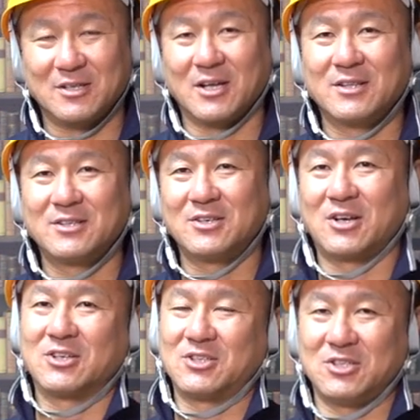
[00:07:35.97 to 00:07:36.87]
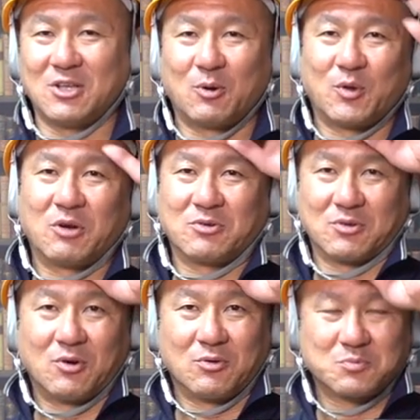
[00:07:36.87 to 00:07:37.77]
何人かに聞いたことあるけ
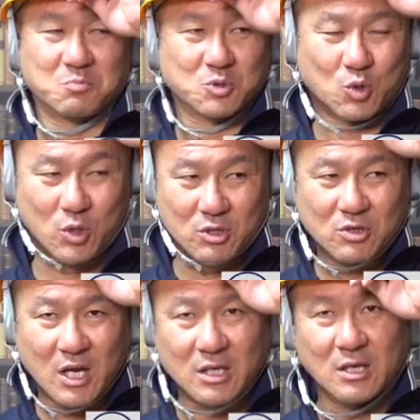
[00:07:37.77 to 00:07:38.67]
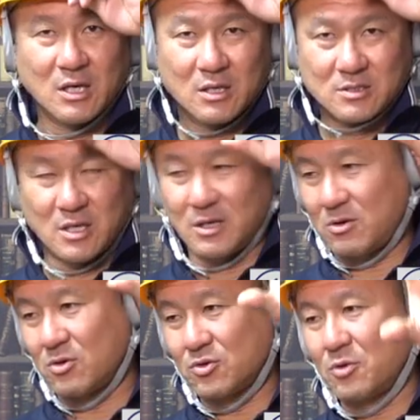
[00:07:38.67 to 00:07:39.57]
ど、もうそれぐらい
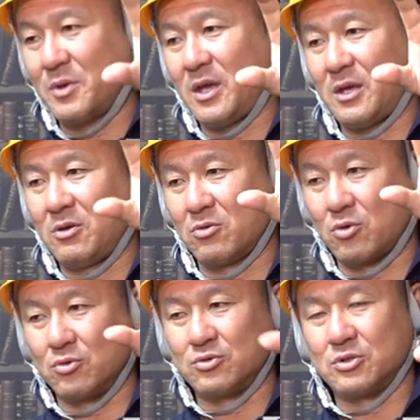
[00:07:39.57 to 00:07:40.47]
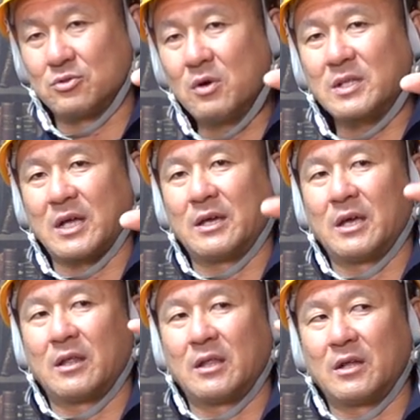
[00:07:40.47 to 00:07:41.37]
ゼネコンの名義を取るっていうのは大
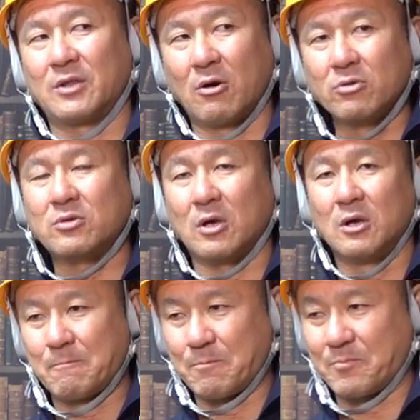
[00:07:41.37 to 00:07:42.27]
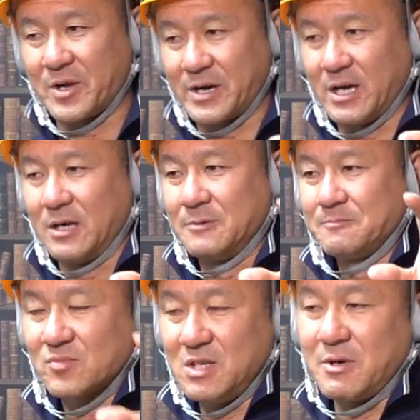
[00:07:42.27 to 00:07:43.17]
変なんだよって。うん、だから、
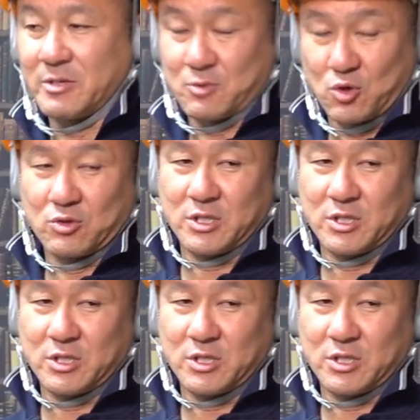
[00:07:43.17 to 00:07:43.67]
今でもそう。